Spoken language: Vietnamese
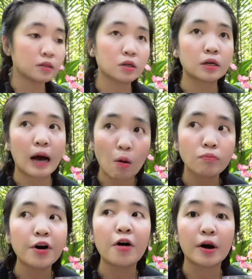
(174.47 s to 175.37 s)
tươi
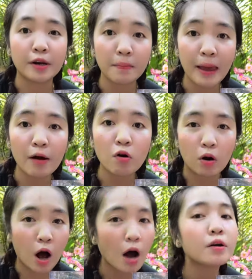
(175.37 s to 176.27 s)
không đường thì nó béo
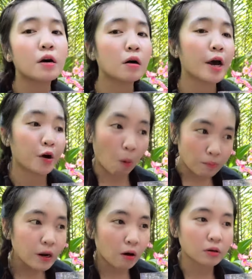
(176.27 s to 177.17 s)
còn có đường thì
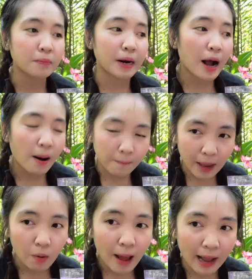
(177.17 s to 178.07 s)
cũng được nhưng mà nó không
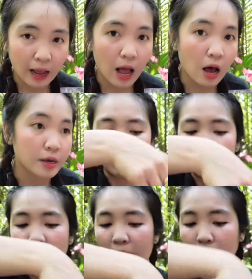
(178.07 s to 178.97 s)
béo bằng thôi dữ
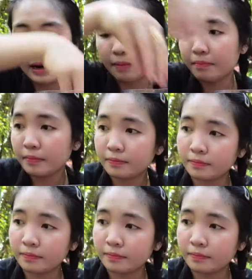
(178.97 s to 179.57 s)
thằng lắm